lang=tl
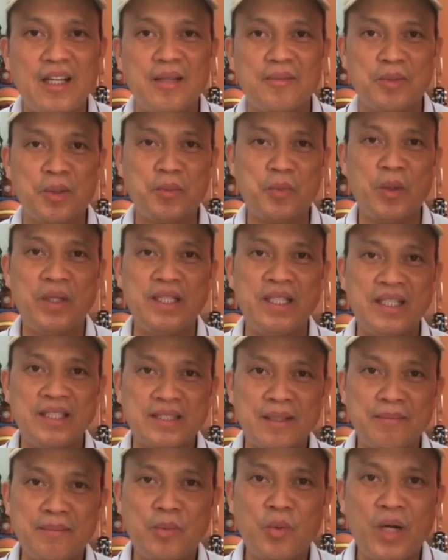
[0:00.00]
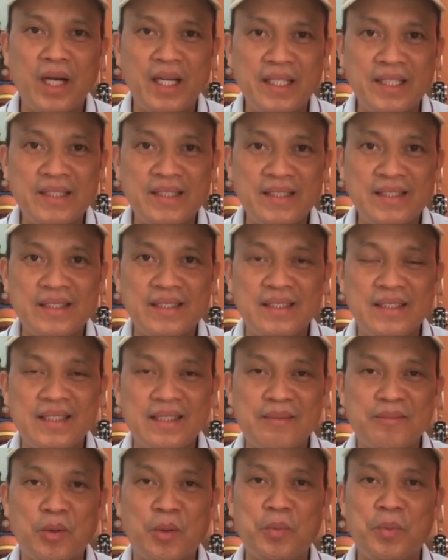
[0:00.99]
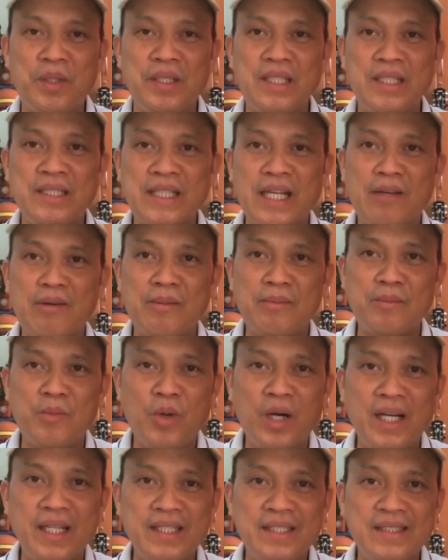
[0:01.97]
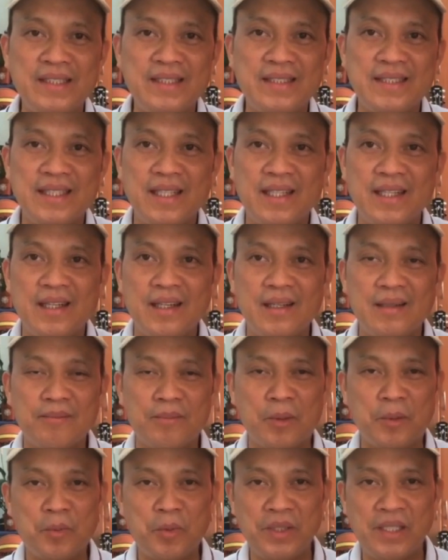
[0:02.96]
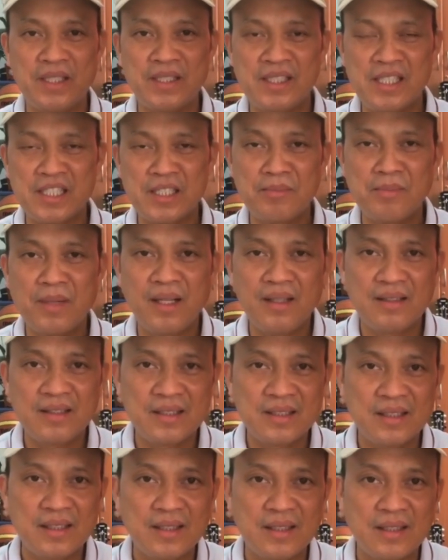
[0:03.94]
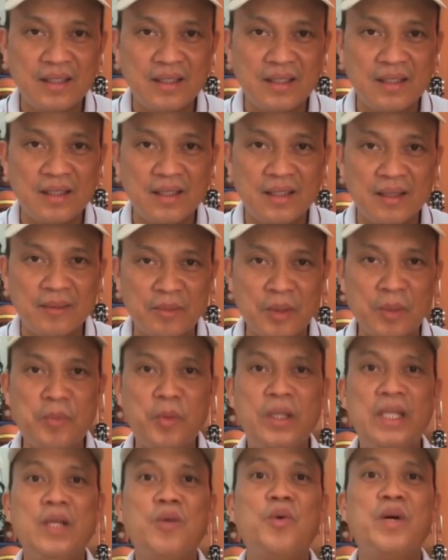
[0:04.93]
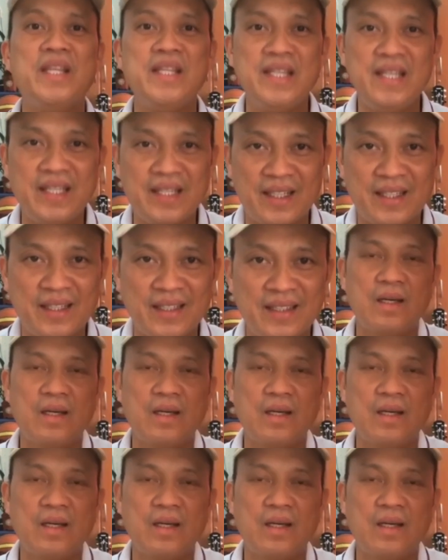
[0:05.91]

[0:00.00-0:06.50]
Pwedeng isang buwan, pwedeng dalawang buwan, pwedeng 6 months, pwedeng 1 year.